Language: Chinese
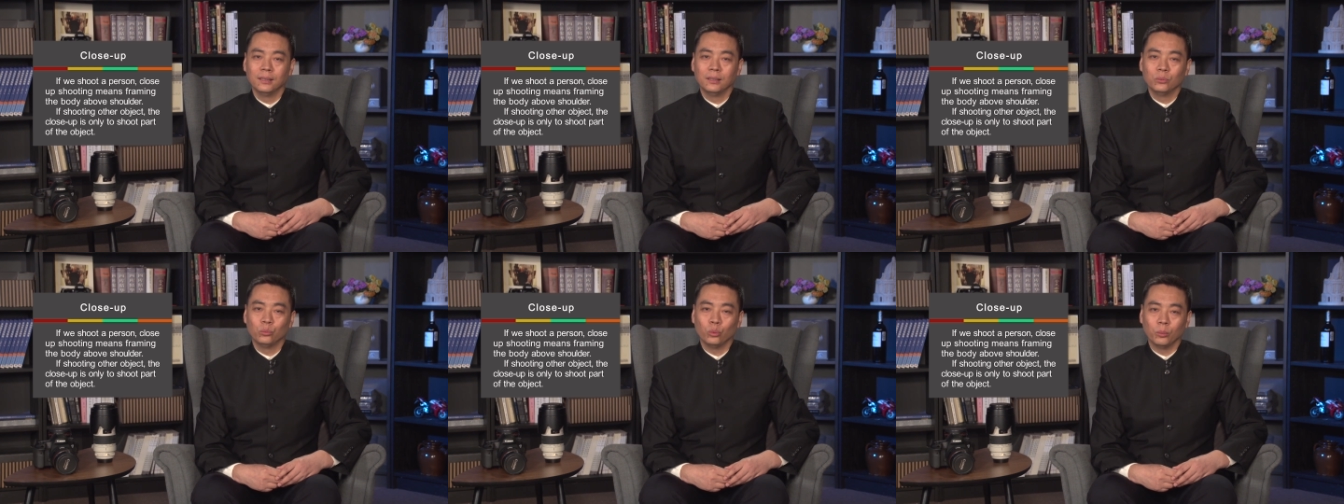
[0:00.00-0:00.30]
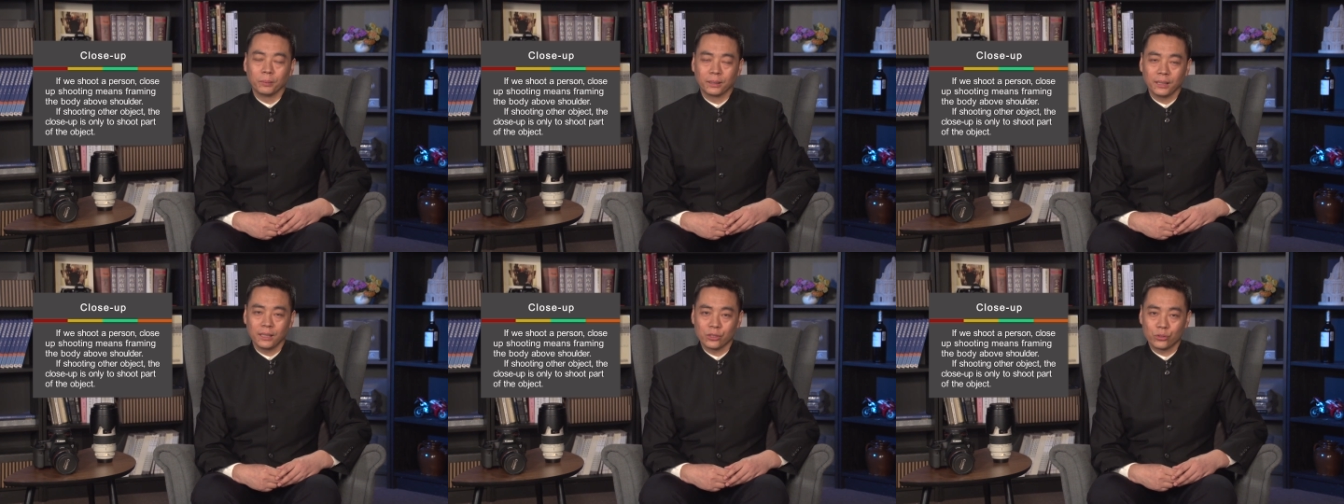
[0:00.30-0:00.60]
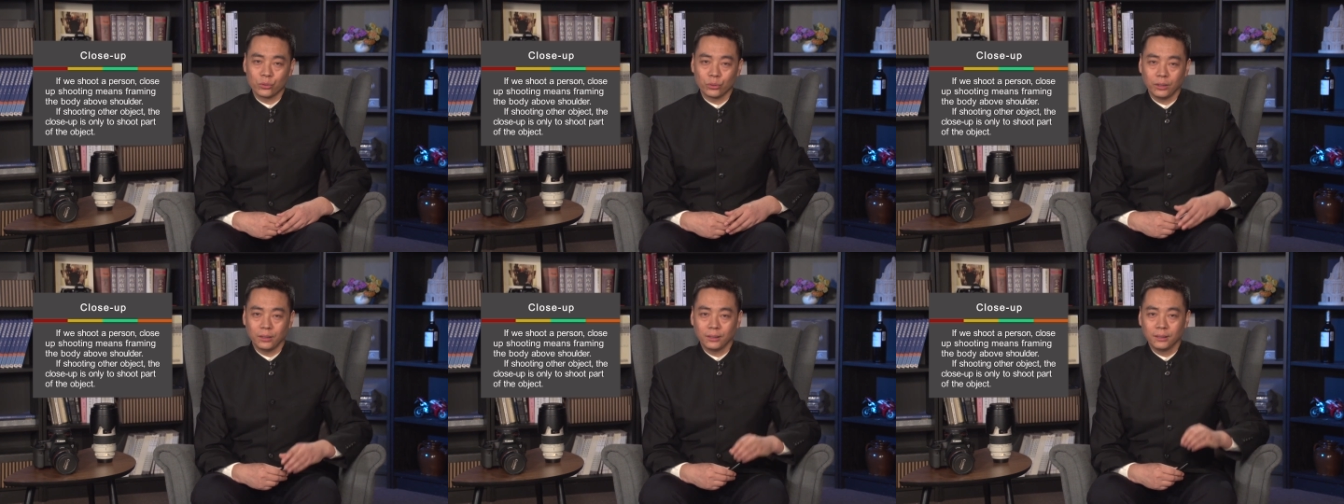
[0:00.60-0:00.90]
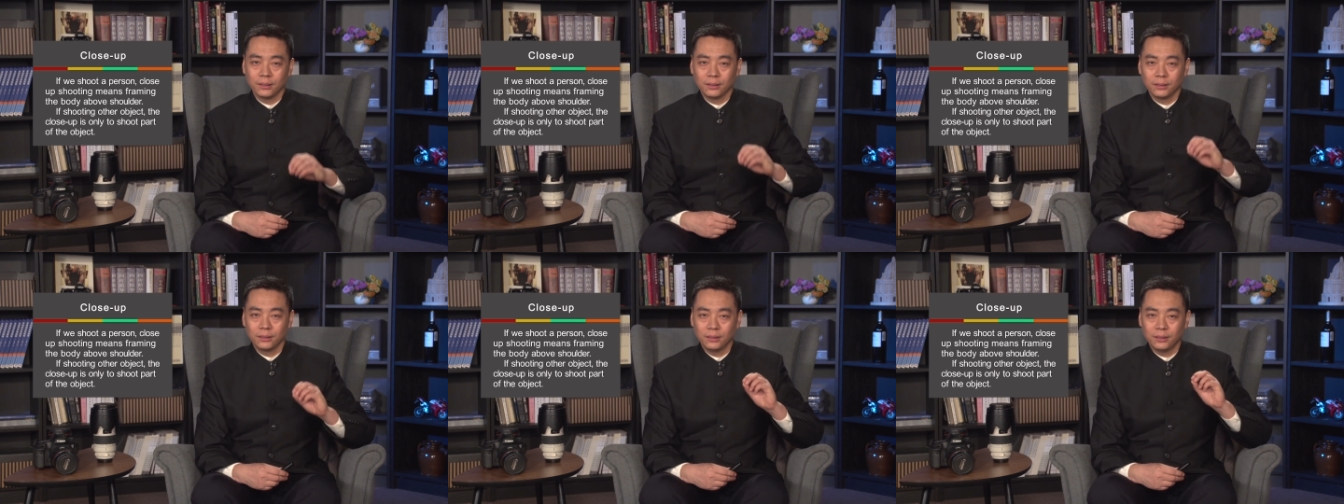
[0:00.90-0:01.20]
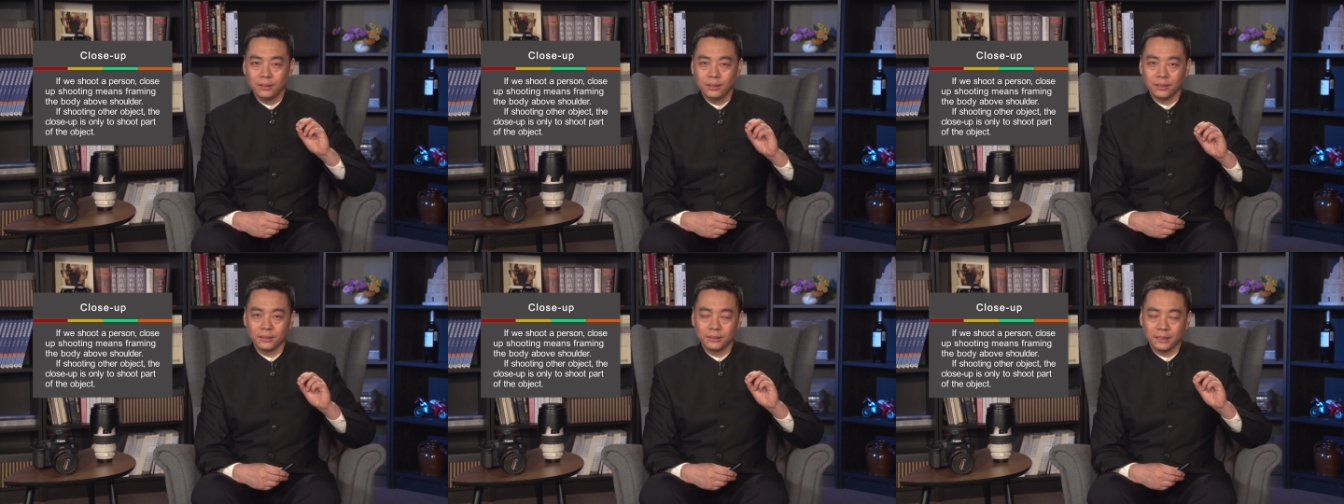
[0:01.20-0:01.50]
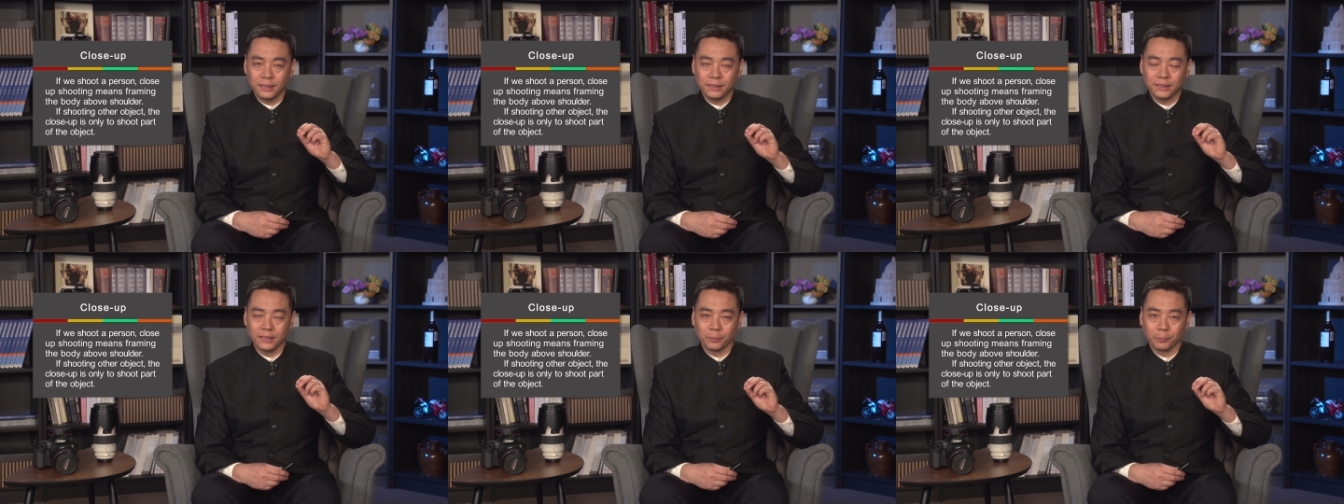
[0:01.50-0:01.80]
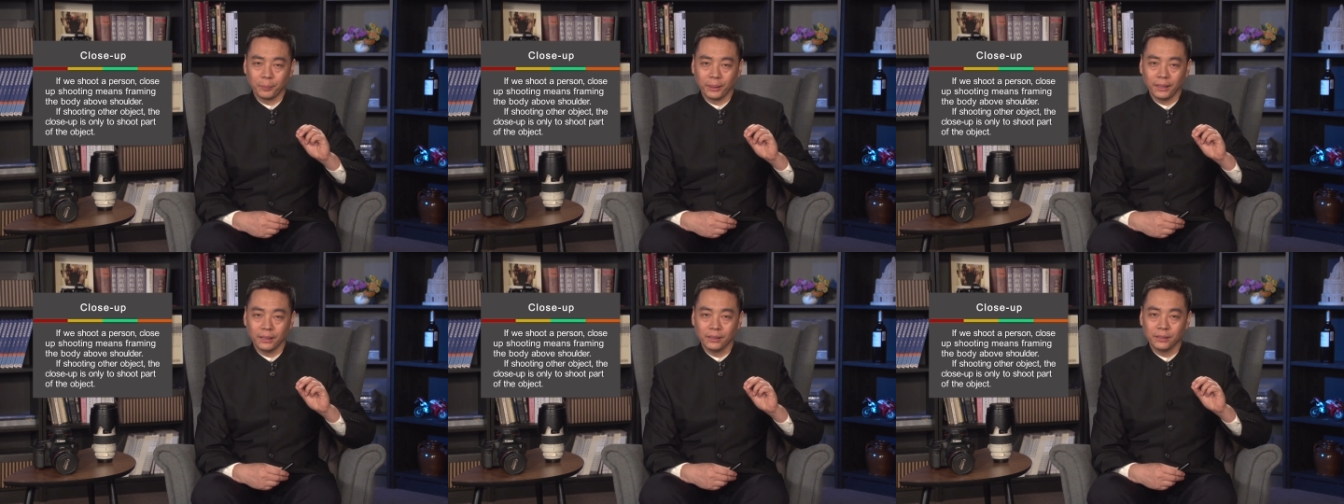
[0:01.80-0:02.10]
我们可以说特写景
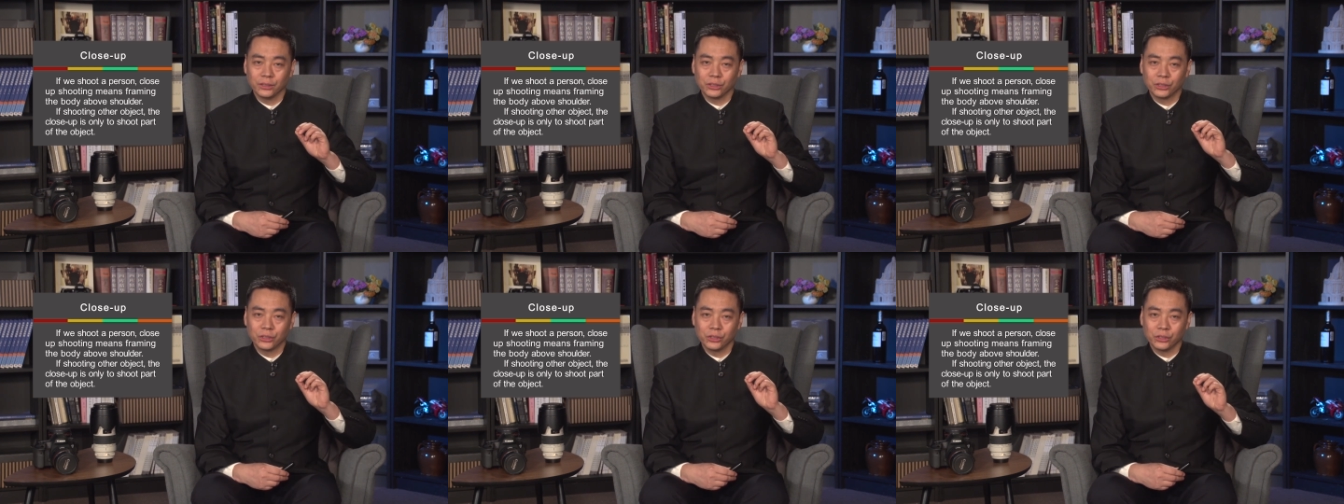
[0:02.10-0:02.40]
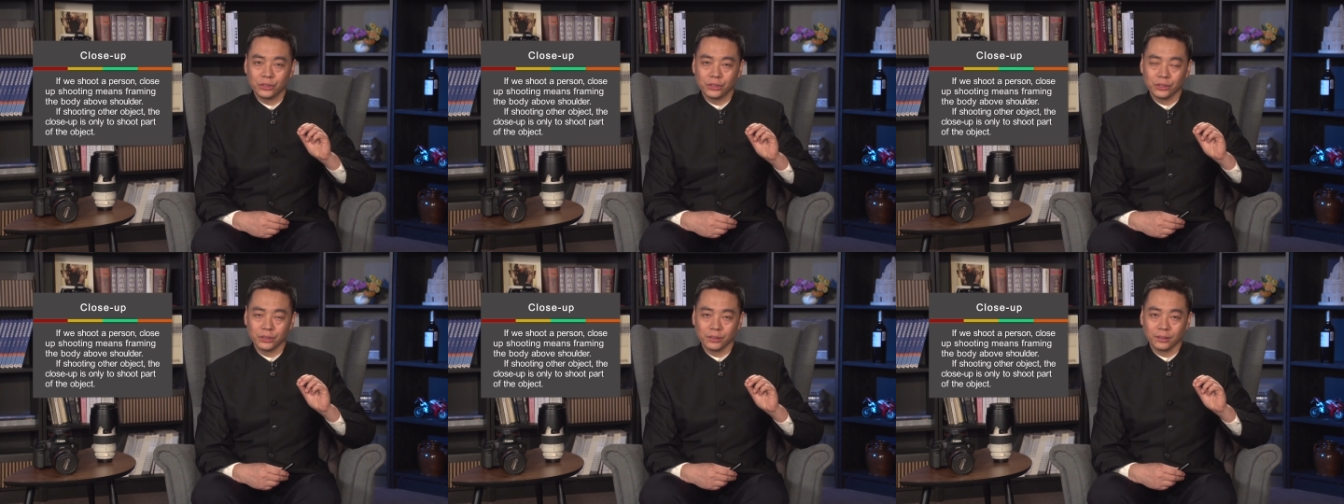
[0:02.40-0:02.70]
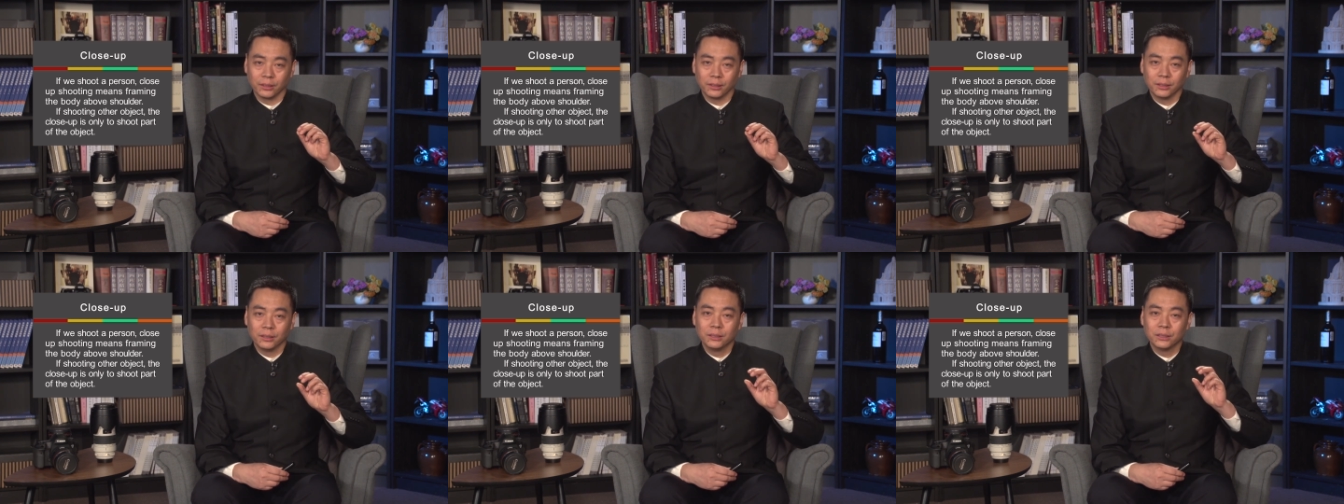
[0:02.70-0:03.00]
别是指